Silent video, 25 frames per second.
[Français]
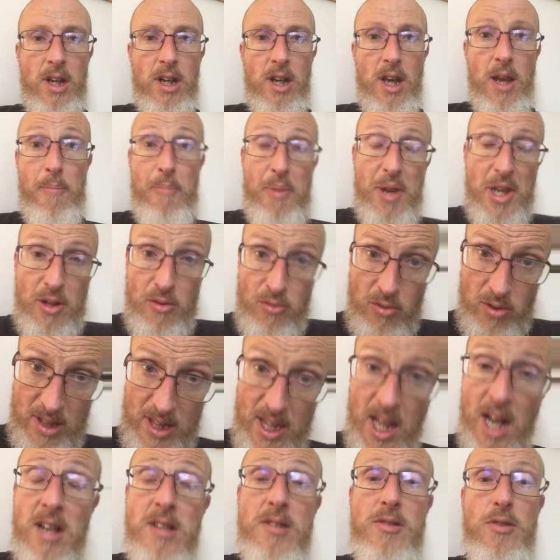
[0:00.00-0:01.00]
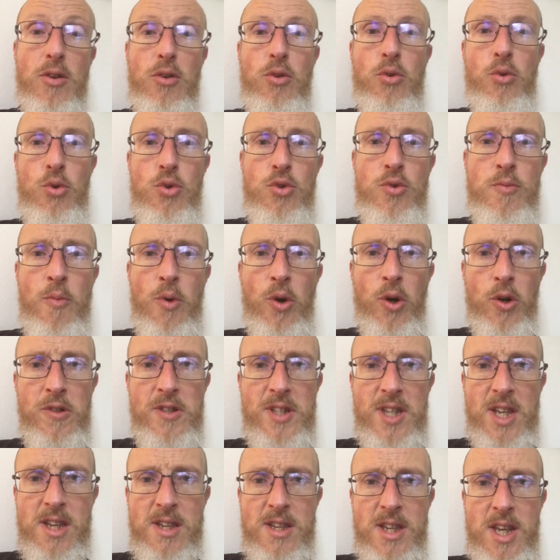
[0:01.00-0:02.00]
Et puis d'un seul coup, je me
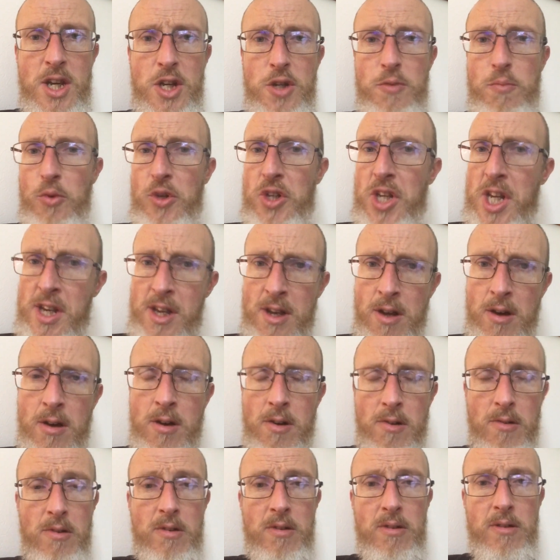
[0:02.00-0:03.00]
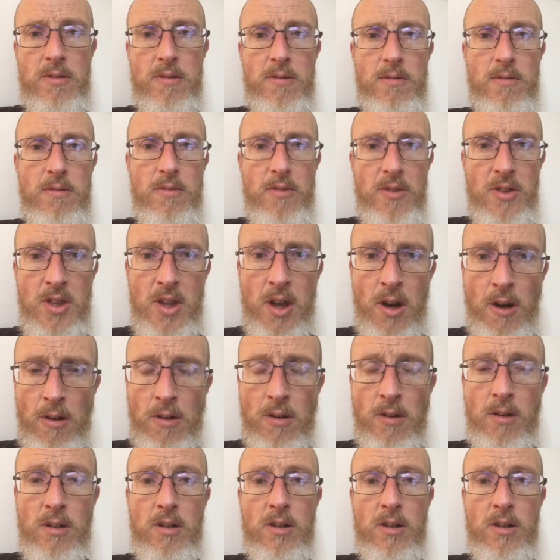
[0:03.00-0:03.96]
ressaisis et je me dis non, non.